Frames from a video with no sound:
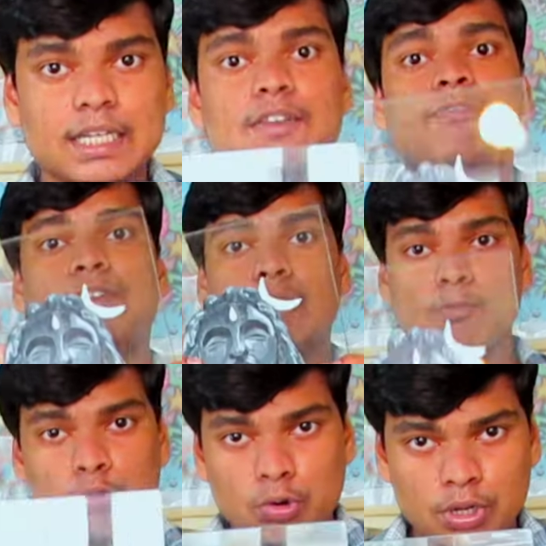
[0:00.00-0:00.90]
कलर की
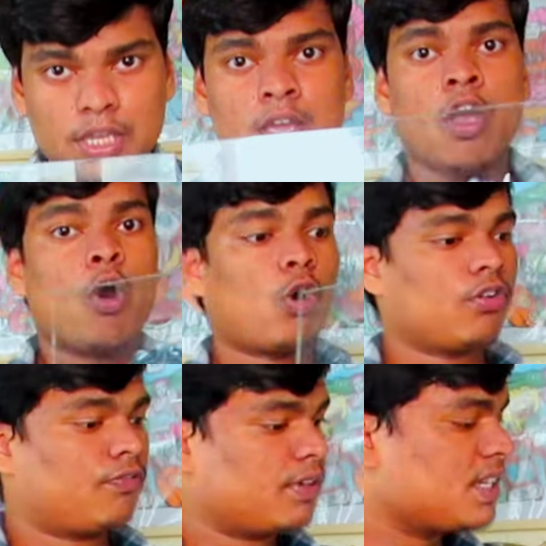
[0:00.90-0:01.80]
फ्रेम होगी
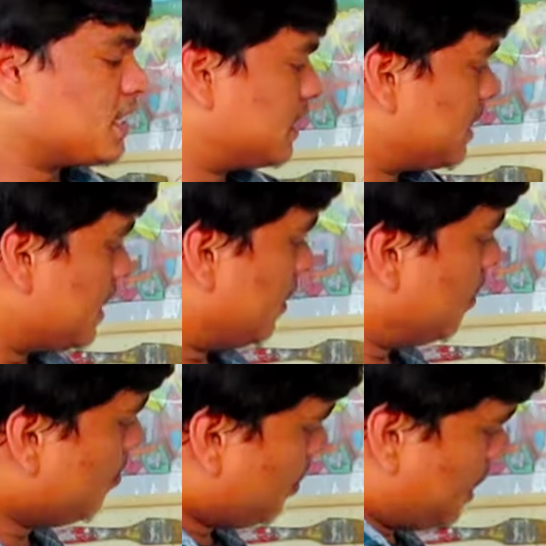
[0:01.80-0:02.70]
और फिर इसे
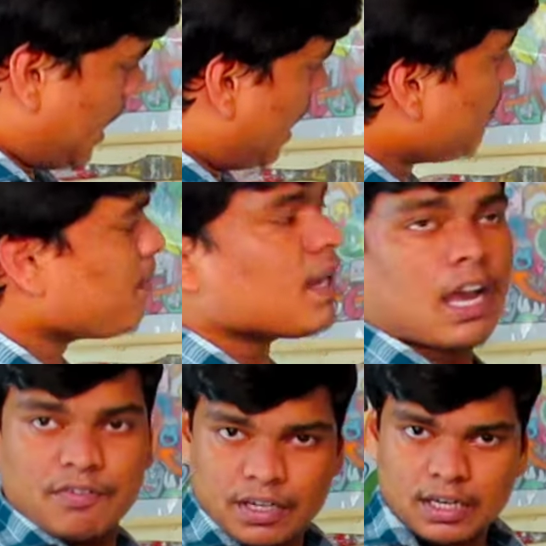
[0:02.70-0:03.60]
हम यहाँ पे
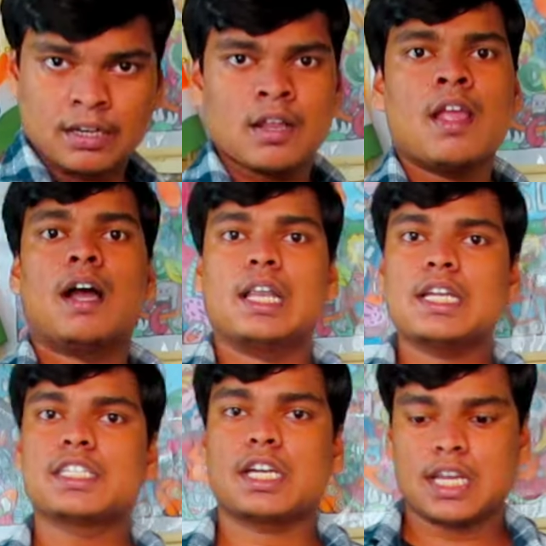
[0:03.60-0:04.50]
या फिर
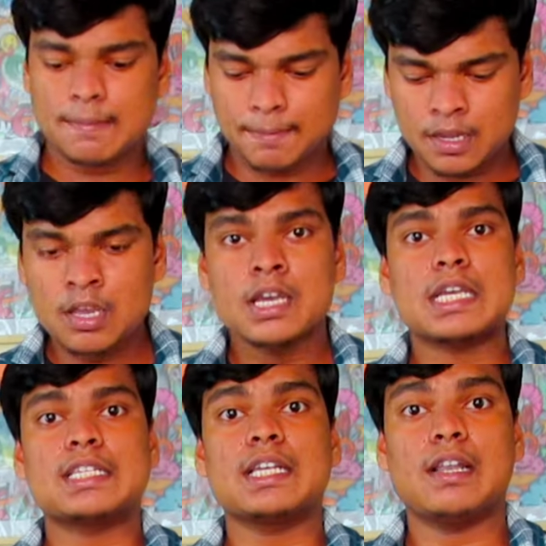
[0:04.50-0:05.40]
अलग जगह पे
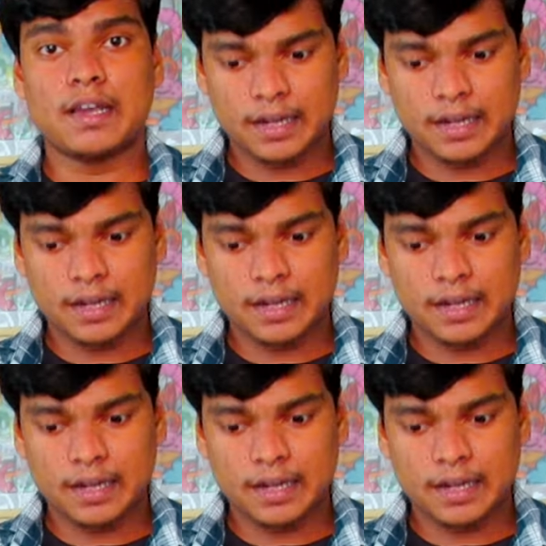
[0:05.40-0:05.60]
इसे